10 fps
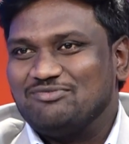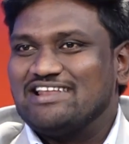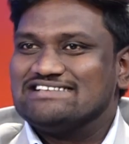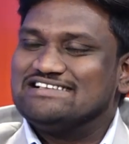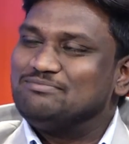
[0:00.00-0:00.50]
ఇప్పుడు
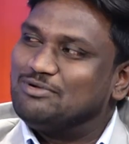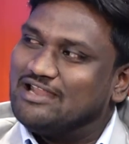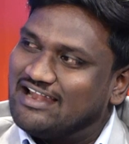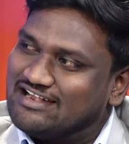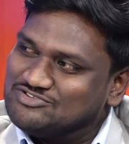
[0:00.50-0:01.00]
ఫర్ ఎగ్జాంపుల్
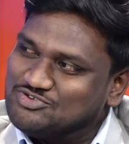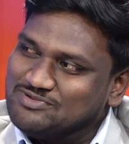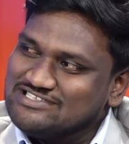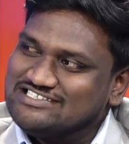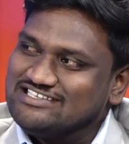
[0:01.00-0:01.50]
నేను అక్కడ
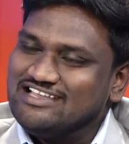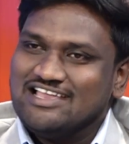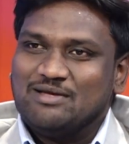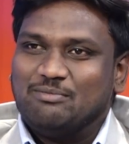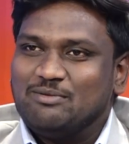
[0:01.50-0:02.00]
చూపించి
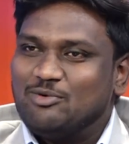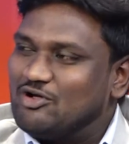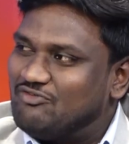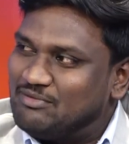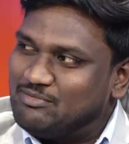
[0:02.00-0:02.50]
మేడం
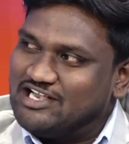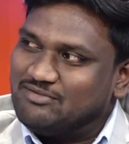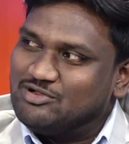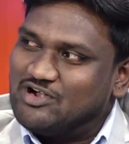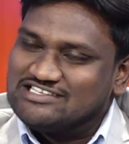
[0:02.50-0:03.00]
ఒక వన్
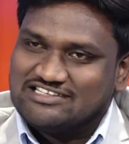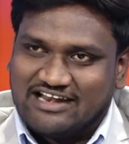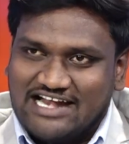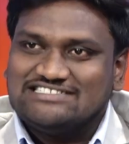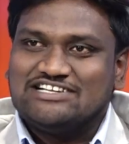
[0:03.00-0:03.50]
మినిట్ మీరు అటు
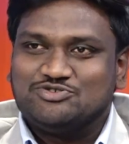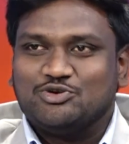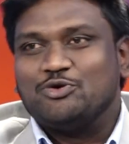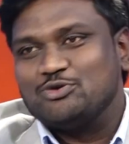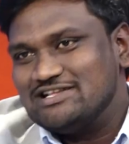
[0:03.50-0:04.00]
రైట్ సైడ్
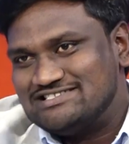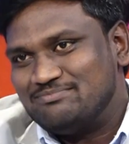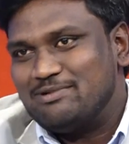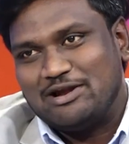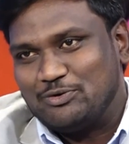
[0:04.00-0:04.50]
చూడకూడదు అని
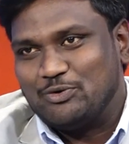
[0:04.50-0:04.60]
చెప్పాను